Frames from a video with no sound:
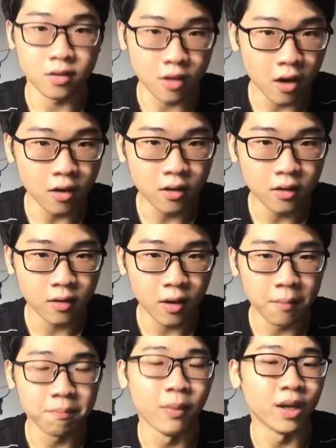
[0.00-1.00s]
Nhưng
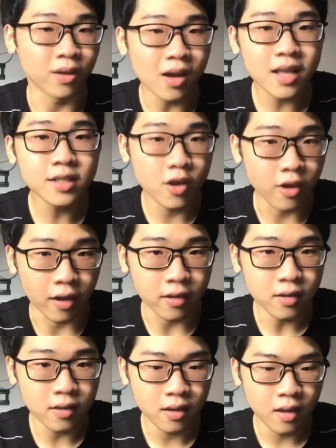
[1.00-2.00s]
mình có cái suy
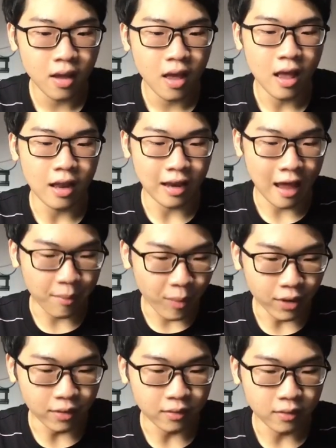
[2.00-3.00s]
nghĩ là
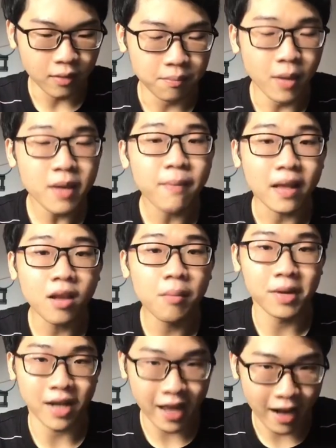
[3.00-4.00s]
mình biết bản
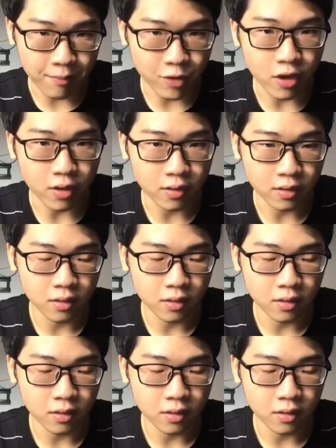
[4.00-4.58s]
thân mình đang làm gì.